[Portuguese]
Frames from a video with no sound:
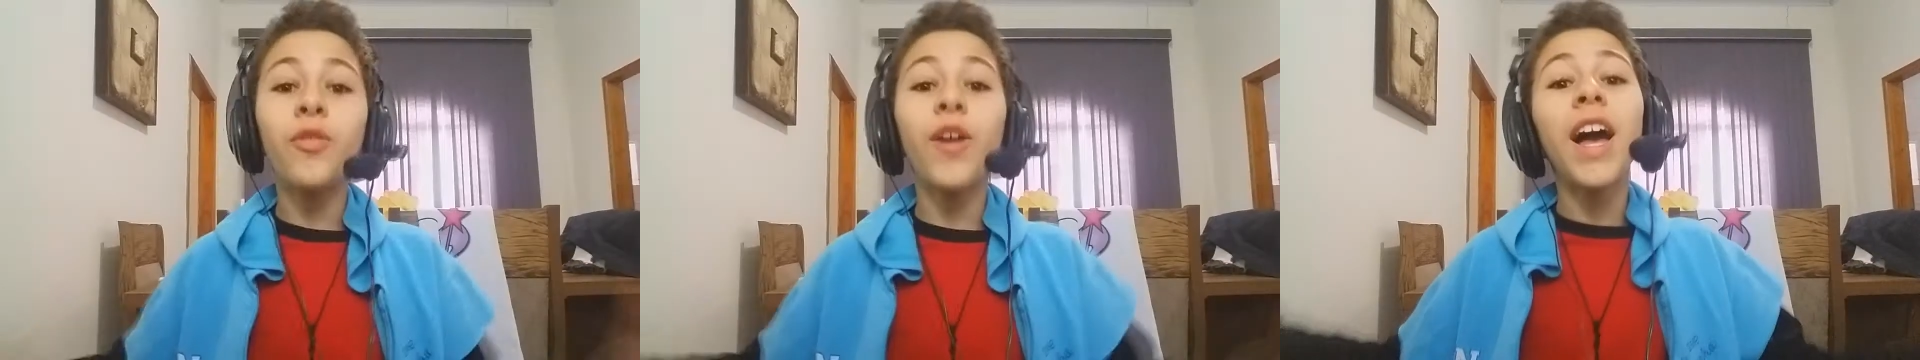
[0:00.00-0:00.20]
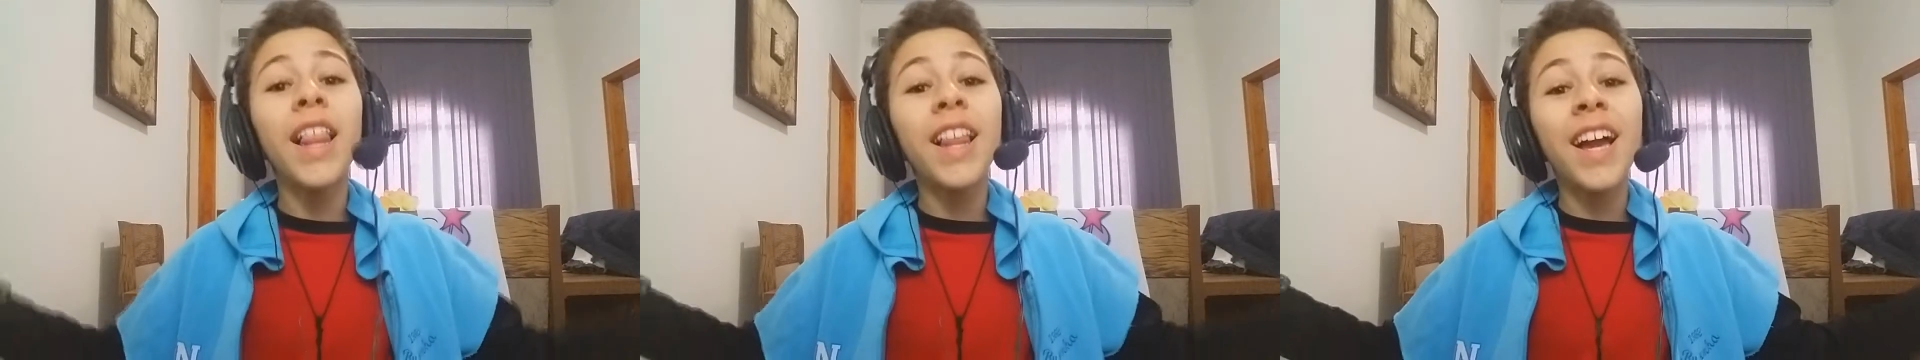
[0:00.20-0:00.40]

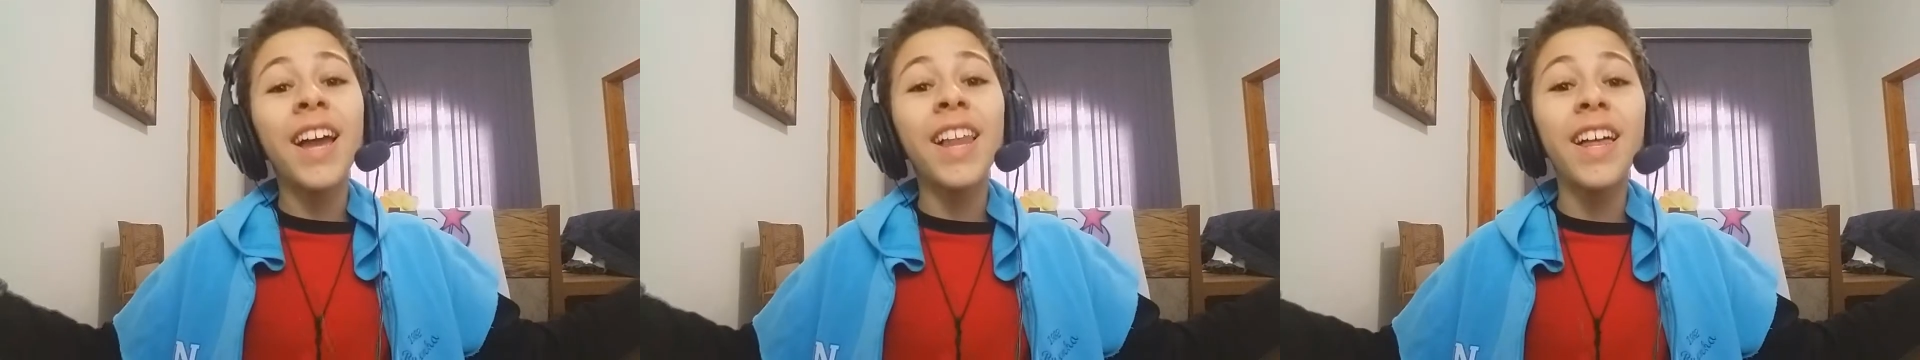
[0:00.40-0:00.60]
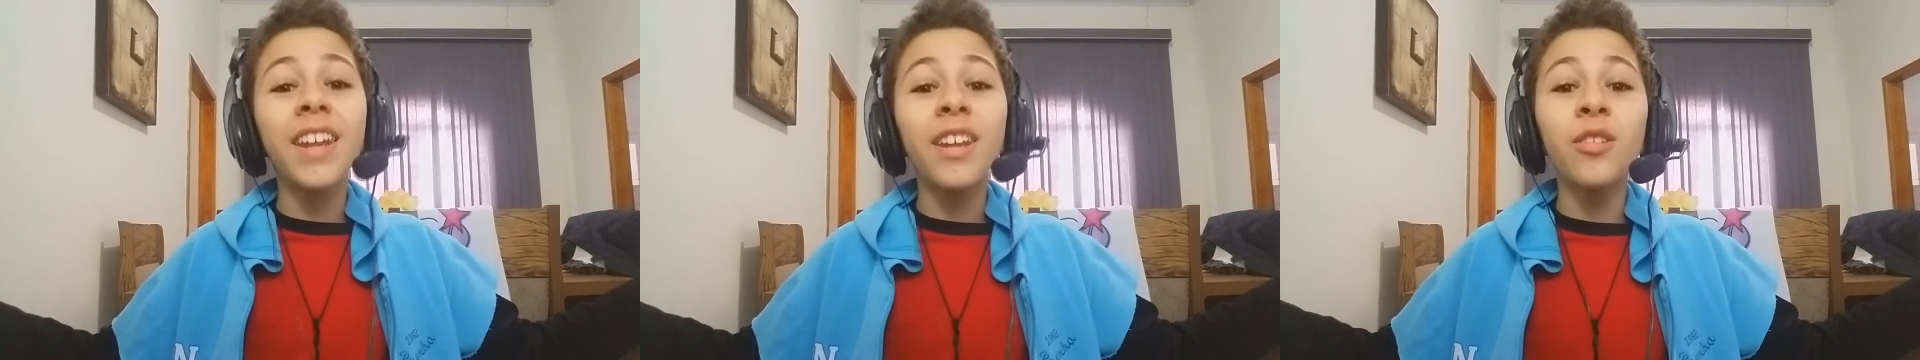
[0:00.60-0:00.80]
Fala
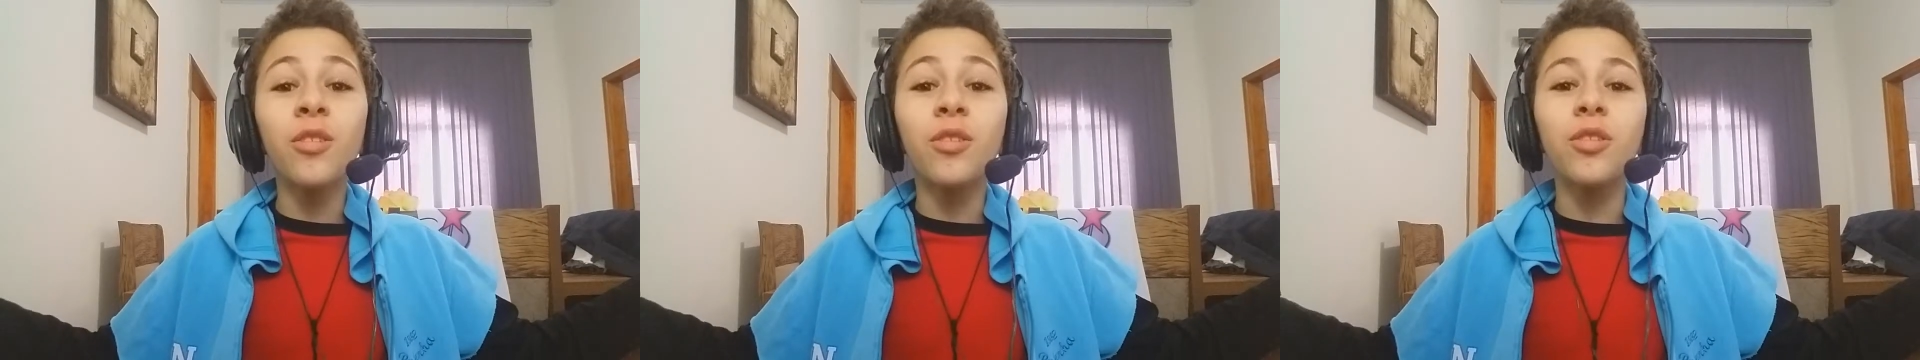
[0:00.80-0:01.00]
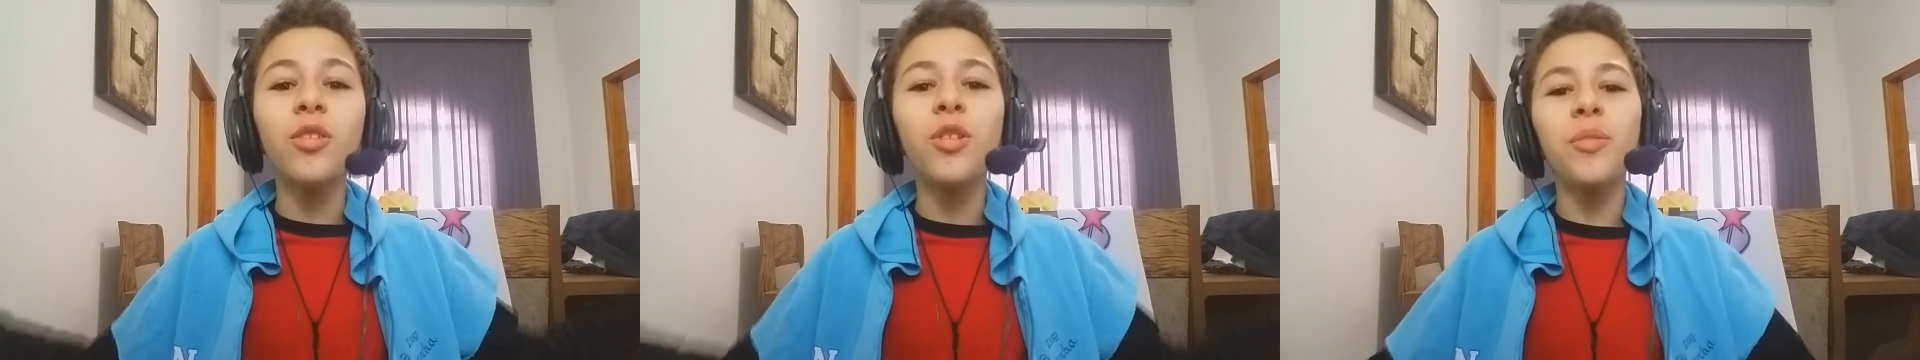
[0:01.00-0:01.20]
galerinha do
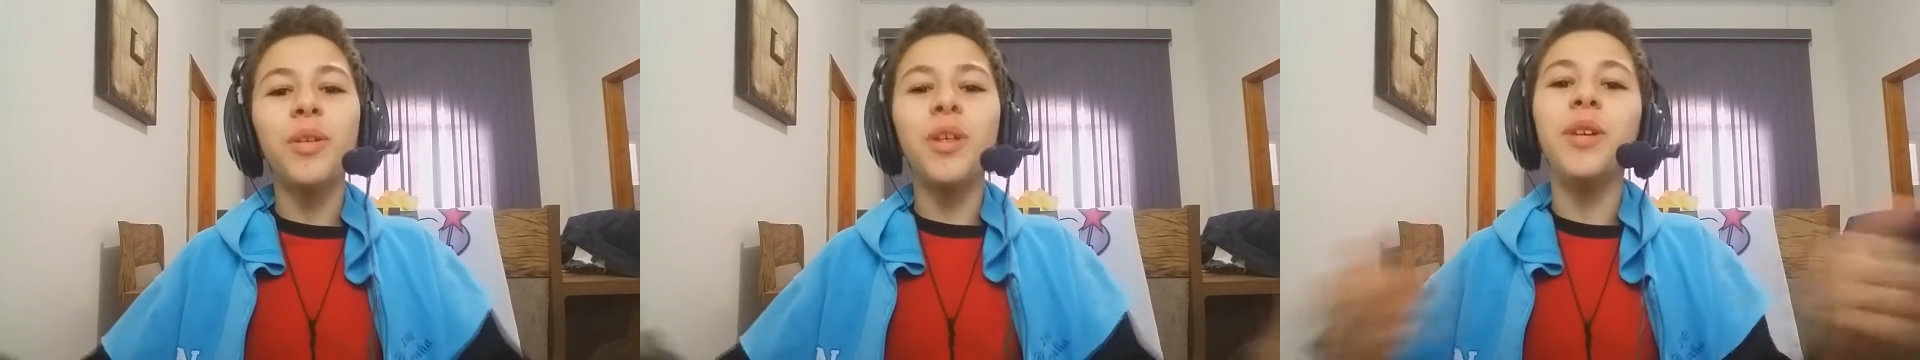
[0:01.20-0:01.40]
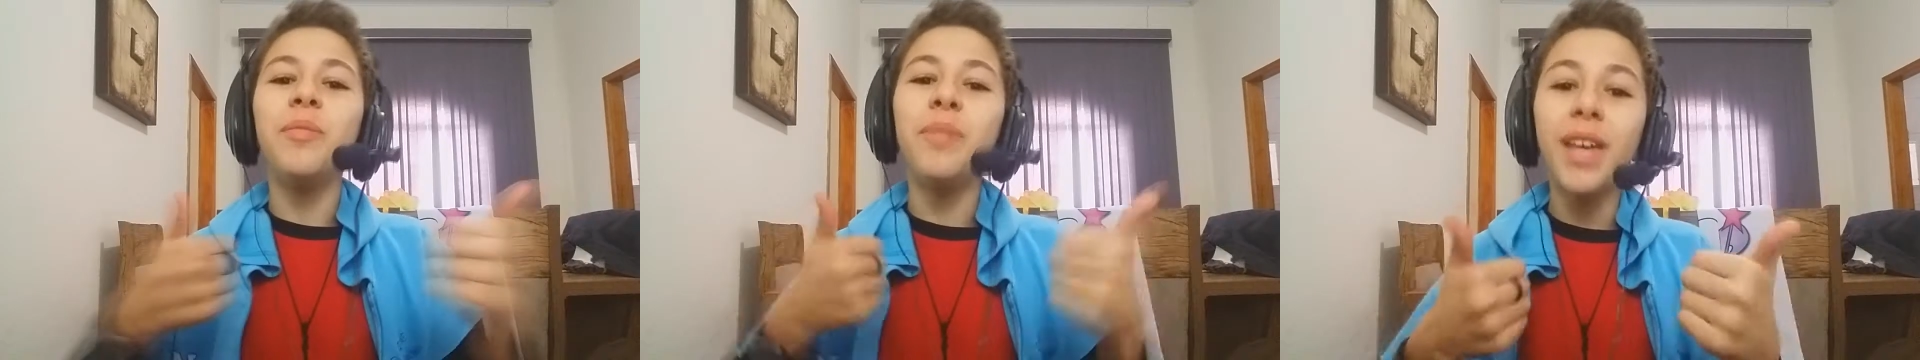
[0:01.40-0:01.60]

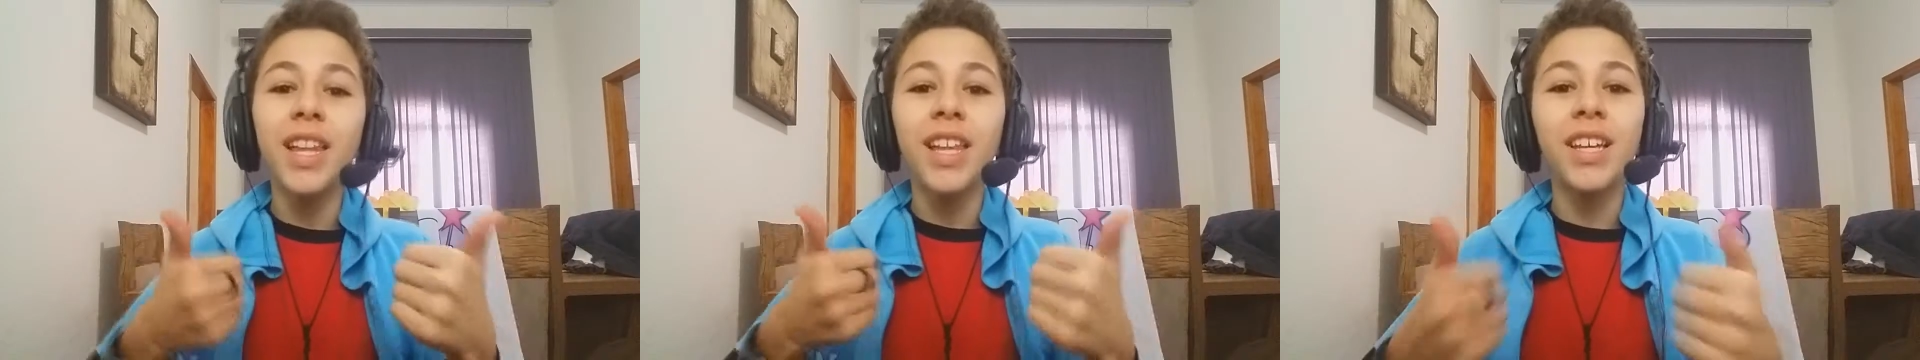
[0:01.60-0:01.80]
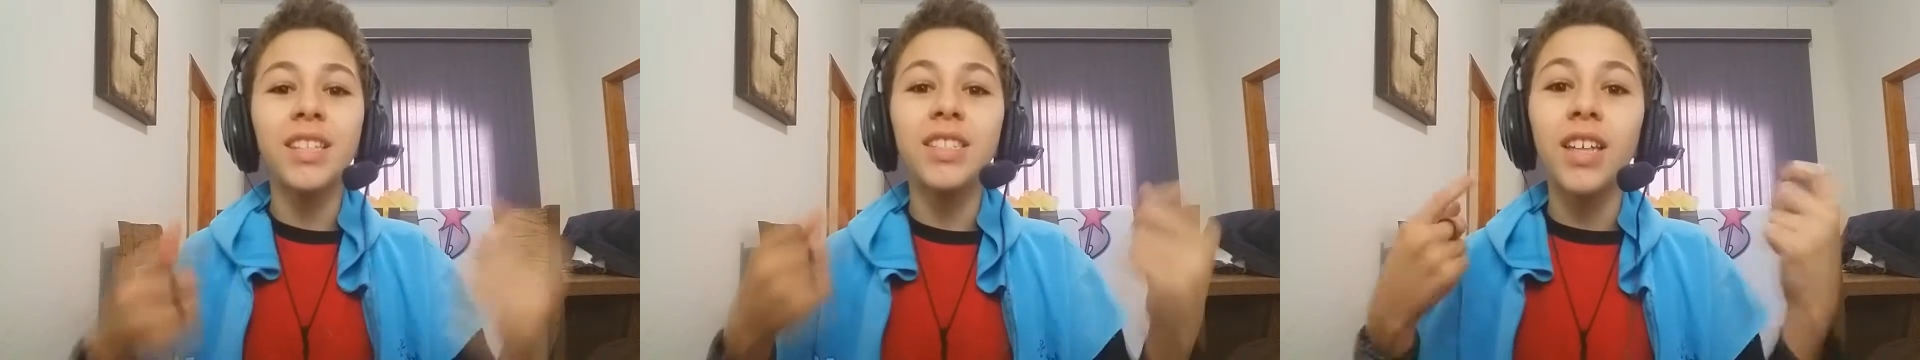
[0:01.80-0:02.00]
YouTube,
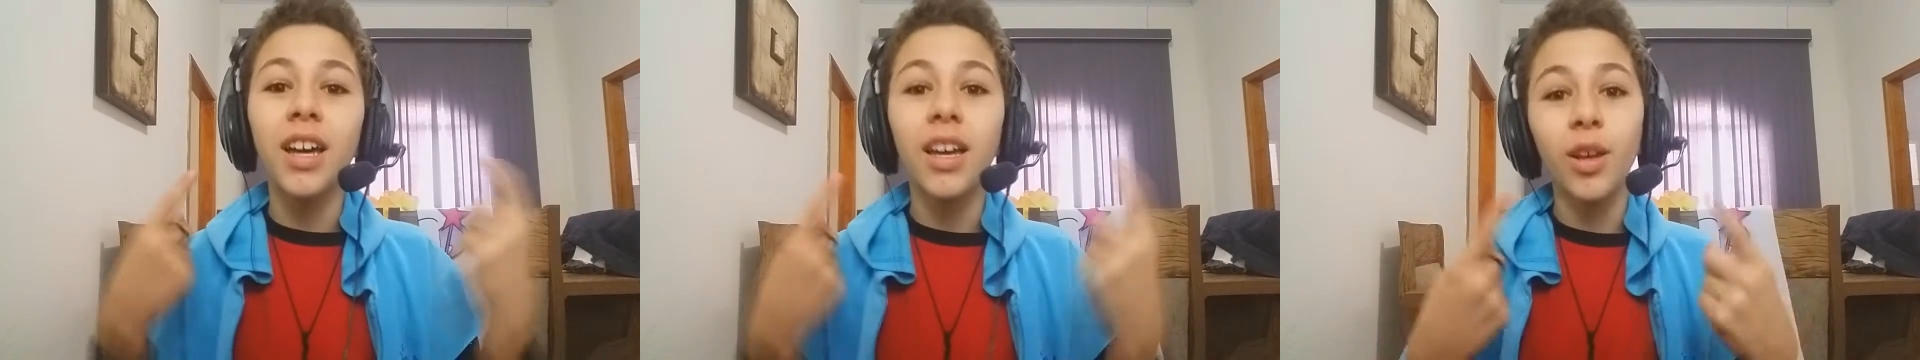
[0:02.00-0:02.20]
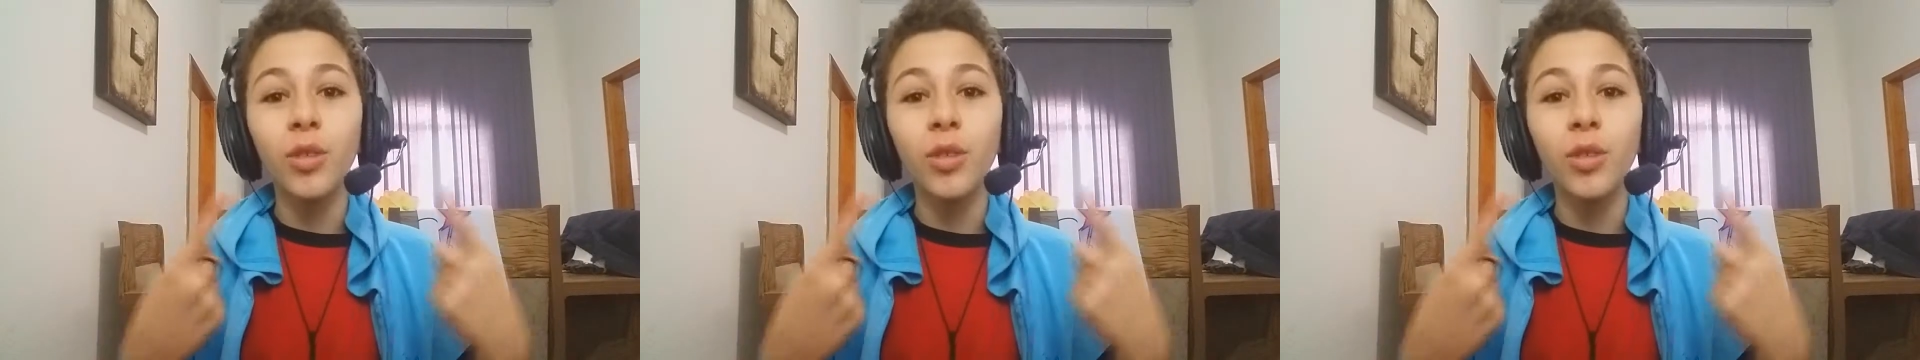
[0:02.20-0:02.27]
beleza?